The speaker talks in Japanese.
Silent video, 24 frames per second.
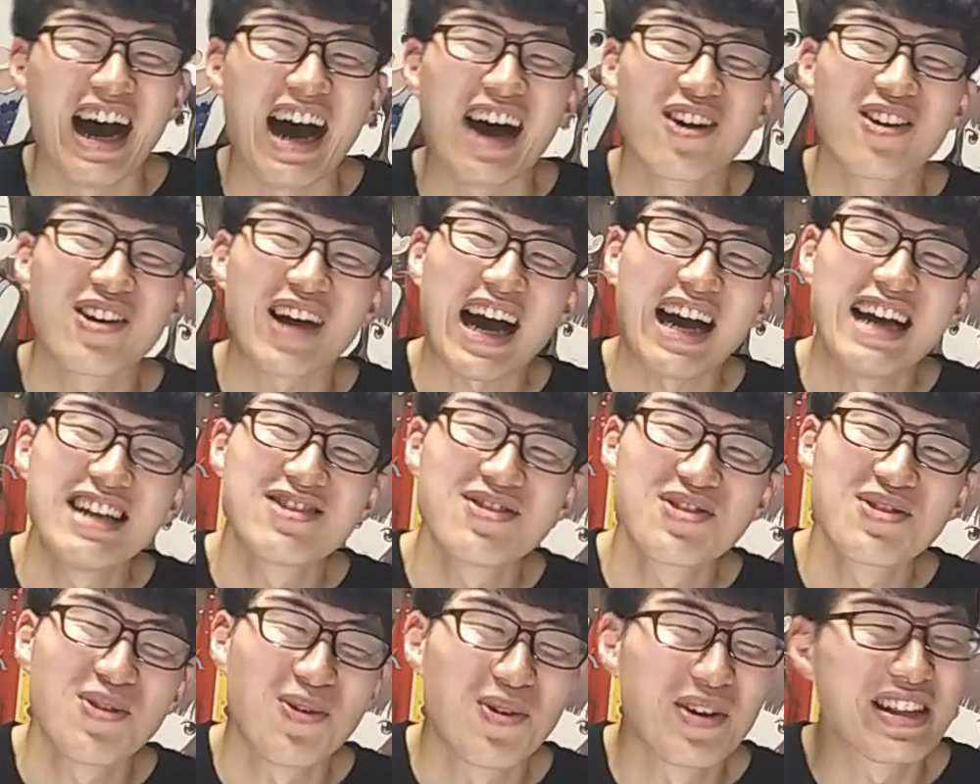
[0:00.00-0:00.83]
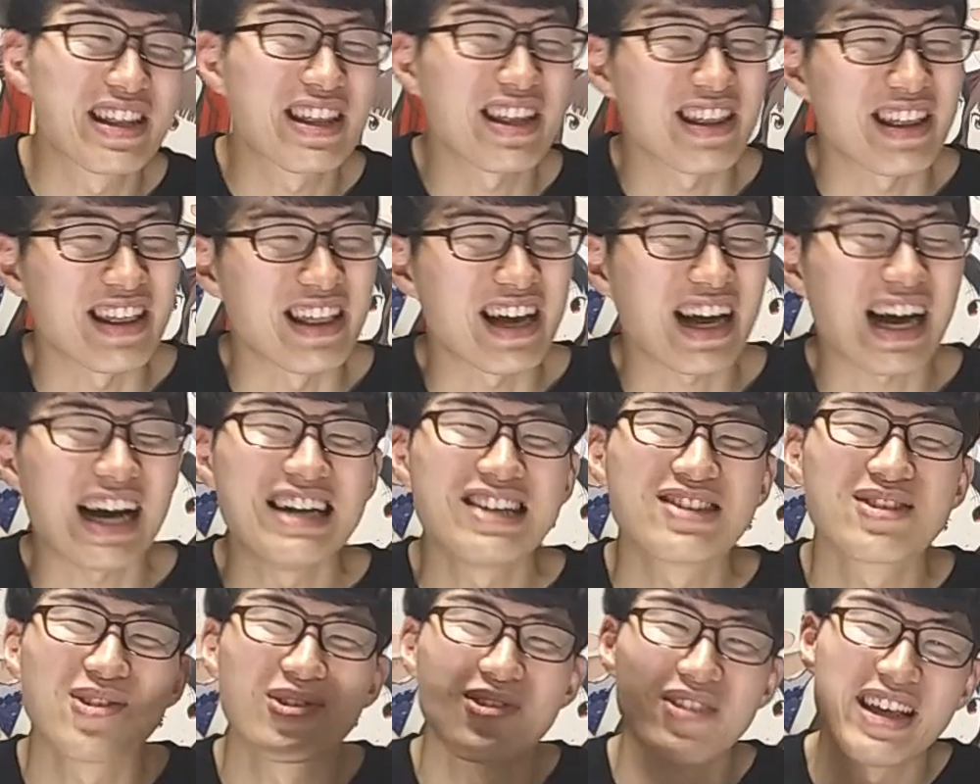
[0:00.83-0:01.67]
あの、会長に惚れててね、会
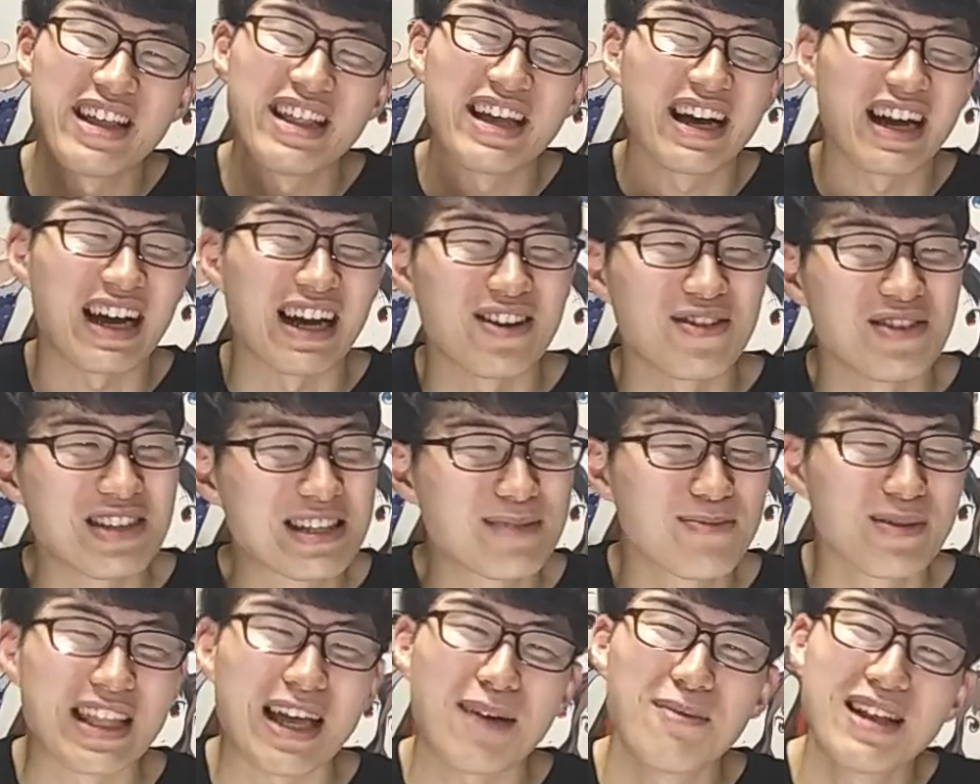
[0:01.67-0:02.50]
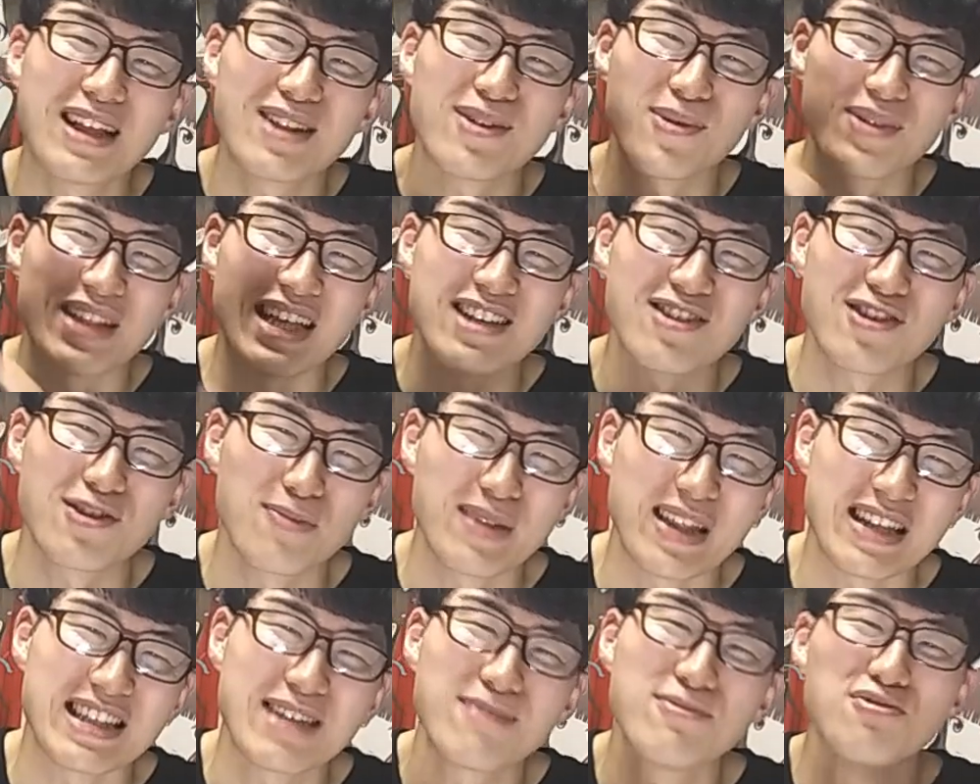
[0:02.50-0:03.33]
長ね、なんかあの、いつもダメなとこ出そうと思っ
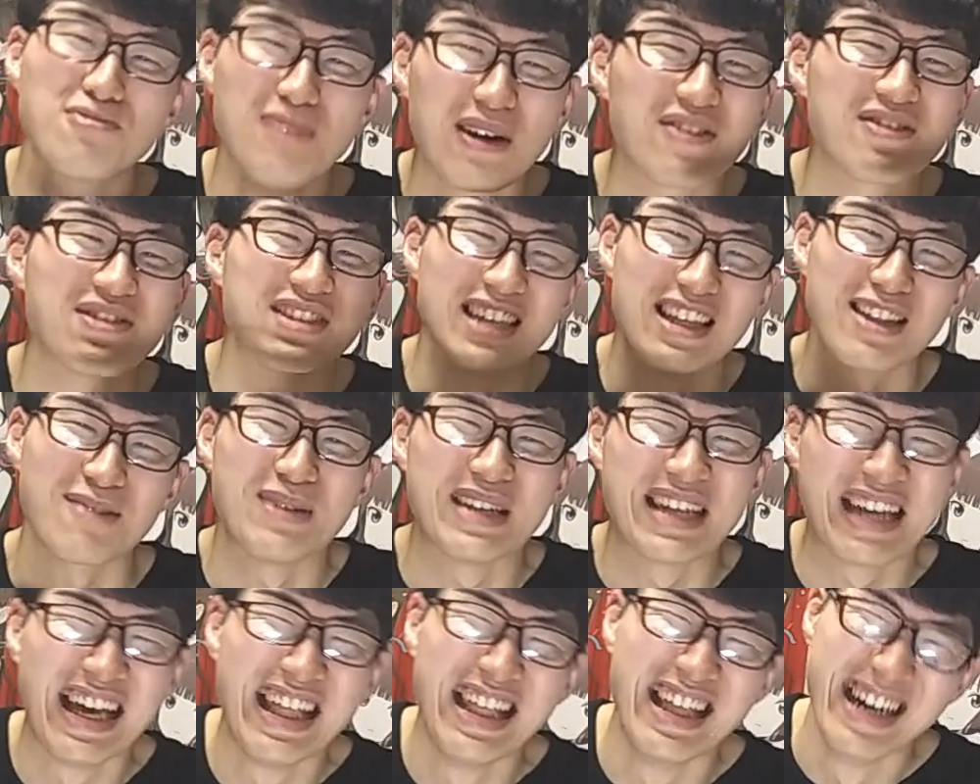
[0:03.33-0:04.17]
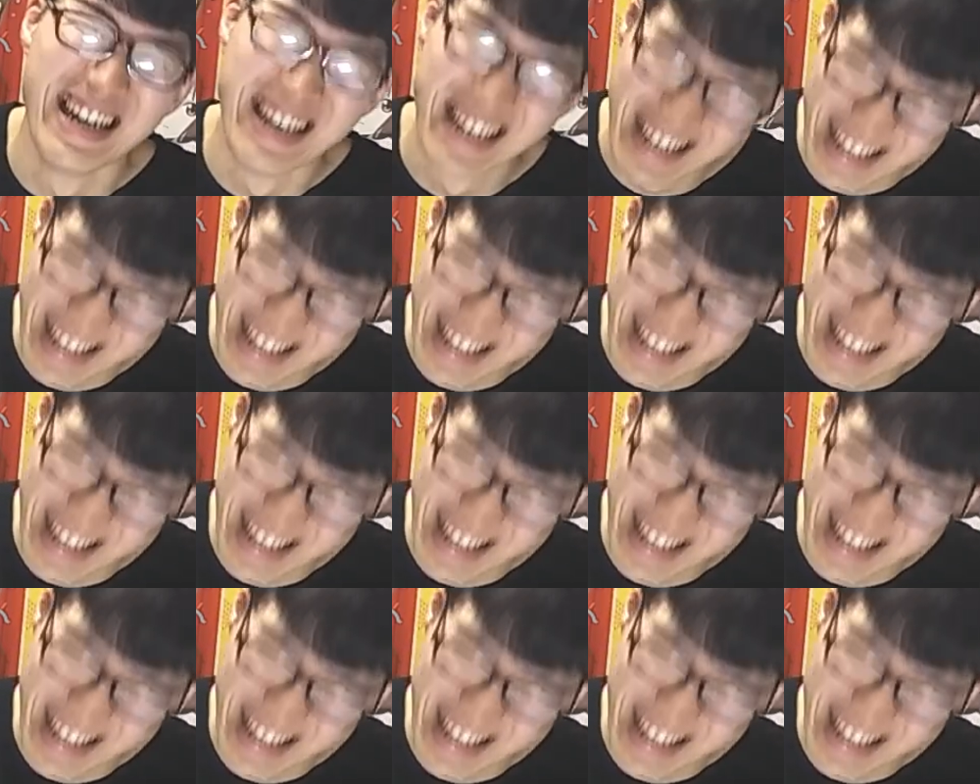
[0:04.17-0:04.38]
たら全部うまくいっちゃったみたい